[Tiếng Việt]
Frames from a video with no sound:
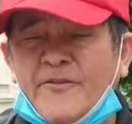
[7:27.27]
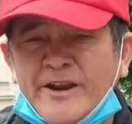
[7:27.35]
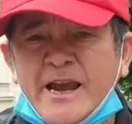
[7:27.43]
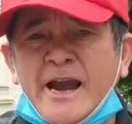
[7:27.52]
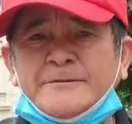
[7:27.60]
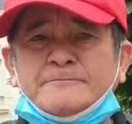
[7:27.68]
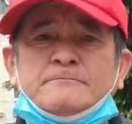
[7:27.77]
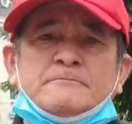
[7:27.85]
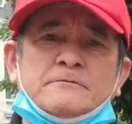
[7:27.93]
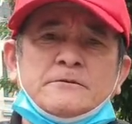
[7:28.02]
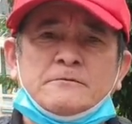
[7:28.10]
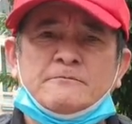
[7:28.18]
vinh hạnh
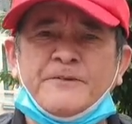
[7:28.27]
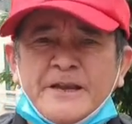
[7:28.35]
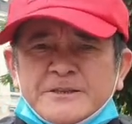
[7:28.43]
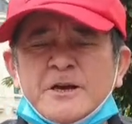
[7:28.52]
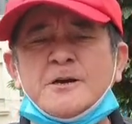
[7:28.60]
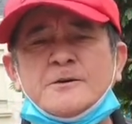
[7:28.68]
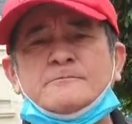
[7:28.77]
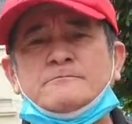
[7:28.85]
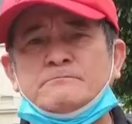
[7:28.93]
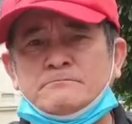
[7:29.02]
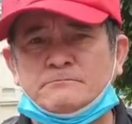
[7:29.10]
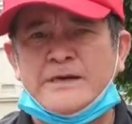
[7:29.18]
vinh dự
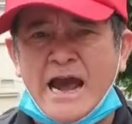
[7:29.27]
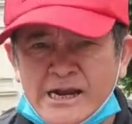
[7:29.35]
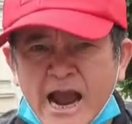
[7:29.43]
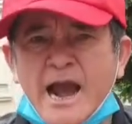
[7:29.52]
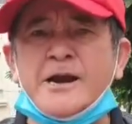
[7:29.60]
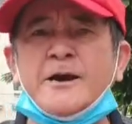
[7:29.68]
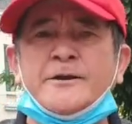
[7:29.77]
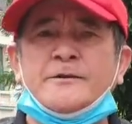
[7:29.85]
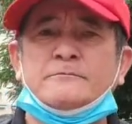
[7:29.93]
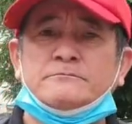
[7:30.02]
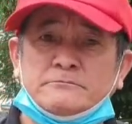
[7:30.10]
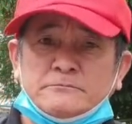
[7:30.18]
đáng ca ngợi
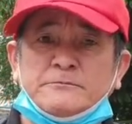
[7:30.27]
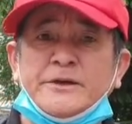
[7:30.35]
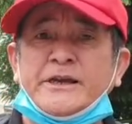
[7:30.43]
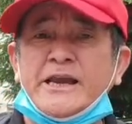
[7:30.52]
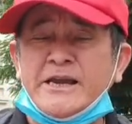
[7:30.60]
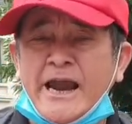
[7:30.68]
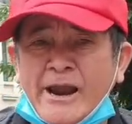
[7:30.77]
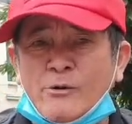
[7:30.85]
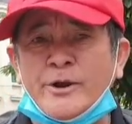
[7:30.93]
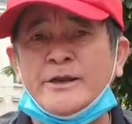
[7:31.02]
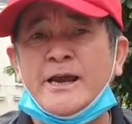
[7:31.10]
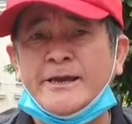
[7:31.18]
vì cái
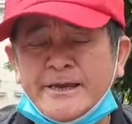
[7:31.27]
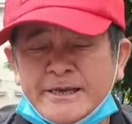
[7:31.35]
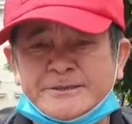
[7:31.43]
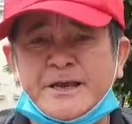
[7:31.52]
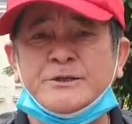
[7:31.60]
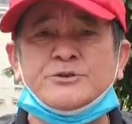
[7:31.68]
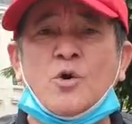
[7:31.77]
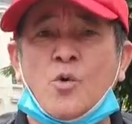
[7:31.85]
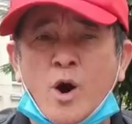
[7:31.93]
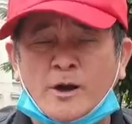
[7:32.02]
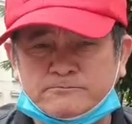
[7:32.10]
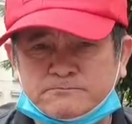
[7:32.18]
nghèo ấy là hy sinh cho
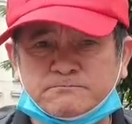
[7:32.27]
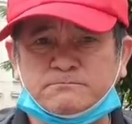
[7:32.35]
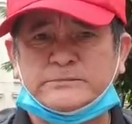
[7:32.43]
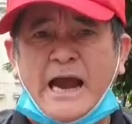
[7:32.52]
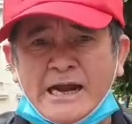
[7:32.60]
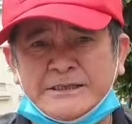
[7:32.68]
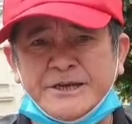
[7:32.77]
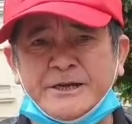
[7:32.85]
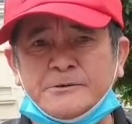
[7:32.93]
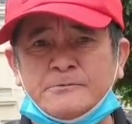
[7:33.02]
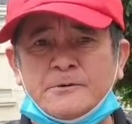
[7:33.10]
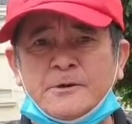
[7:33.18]
cuộc kháng
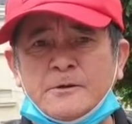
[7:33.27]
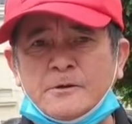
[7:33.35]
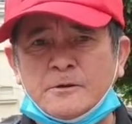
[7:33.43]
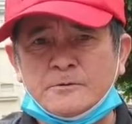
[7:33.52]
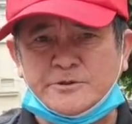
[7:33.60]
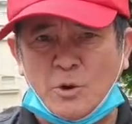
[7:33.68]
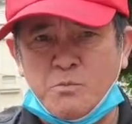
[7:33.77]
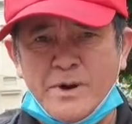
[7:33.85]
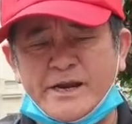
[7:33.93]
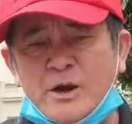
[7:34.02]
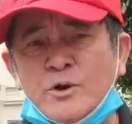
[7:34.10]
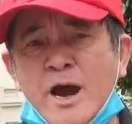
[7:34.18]
chiến chống
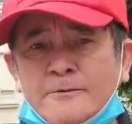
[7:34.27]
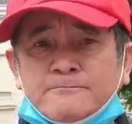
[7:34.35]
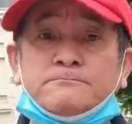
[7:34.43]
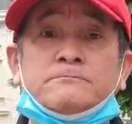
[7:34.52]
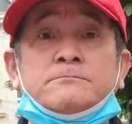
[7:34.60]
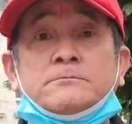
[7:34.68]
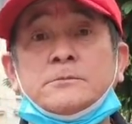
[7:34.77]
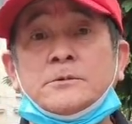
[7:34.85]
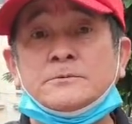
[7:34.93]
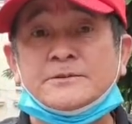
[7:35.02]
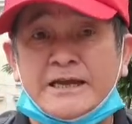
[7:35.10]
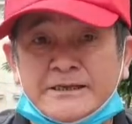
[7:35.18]
mỹ cứu nước
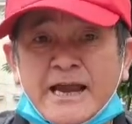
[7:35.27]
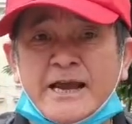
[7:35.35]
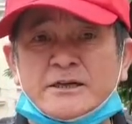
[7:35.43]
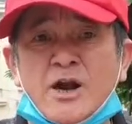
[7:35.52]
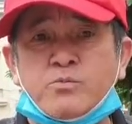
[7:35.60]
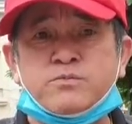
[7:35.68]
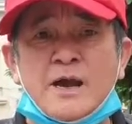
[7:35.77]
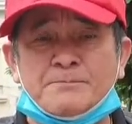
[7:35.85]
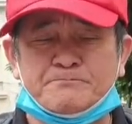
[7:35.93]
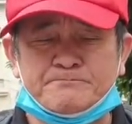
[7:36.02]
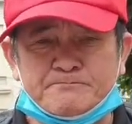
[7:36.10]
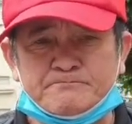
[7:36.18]
giành lại độc lập
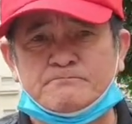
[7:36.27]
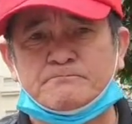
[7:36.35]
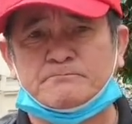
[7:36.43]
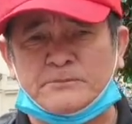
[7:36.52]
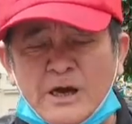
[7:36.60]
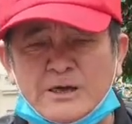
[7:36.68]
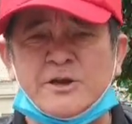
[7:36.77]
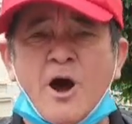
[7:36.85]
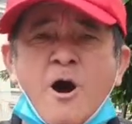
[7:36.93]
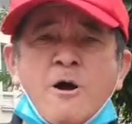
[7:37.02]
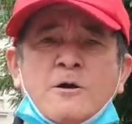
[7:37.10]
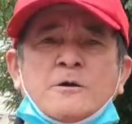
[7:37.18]
tự
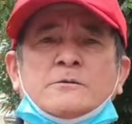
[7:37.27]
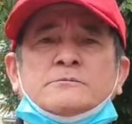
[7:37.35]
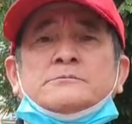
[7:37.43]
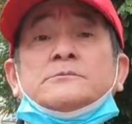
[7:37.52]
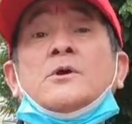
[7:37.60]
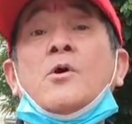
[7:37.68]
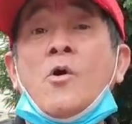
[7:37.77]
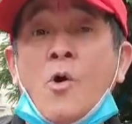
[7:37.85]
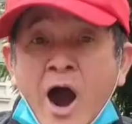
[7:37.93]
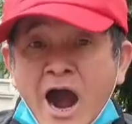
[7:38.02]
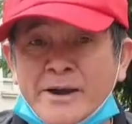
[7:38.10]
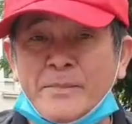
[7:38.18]
do
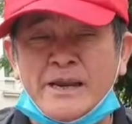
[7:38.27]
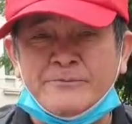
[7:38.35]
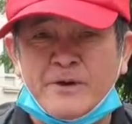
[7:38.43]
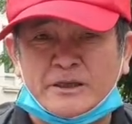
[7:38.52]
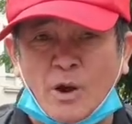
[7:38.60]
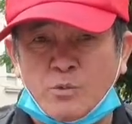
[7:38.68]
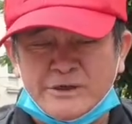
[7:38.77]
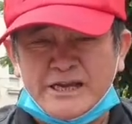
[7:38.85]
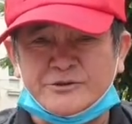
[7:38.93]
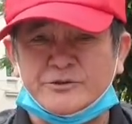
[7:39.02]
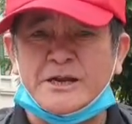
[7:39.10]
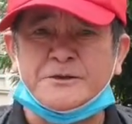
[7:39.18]
hòa bình và thống
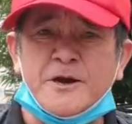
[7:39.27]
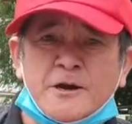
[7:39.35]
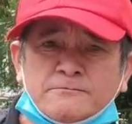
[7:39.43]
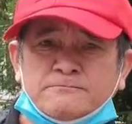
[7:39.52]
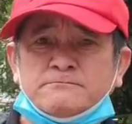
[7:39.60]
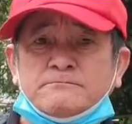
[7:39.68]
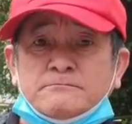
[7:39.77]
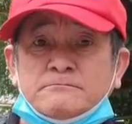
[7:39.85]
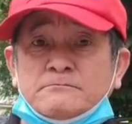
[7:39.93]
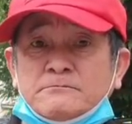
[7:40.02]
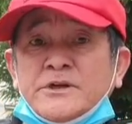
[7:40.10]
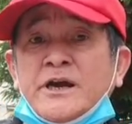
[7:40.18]
nhất cho đất nước
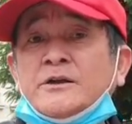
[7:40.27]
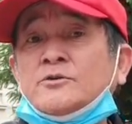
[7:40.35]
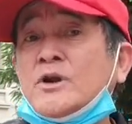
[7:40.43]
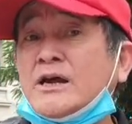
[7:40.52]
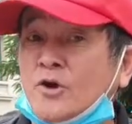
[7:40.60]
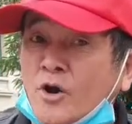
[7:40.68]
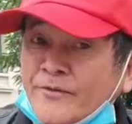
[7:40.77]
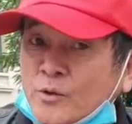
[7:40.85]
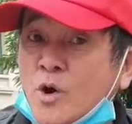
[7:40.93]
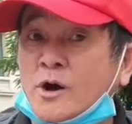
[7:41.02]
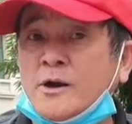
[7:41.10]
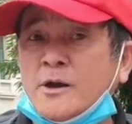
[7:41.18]
nhá tôi đang nói về
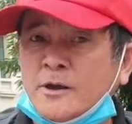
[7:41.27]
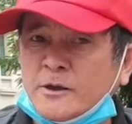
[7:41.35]
cuộc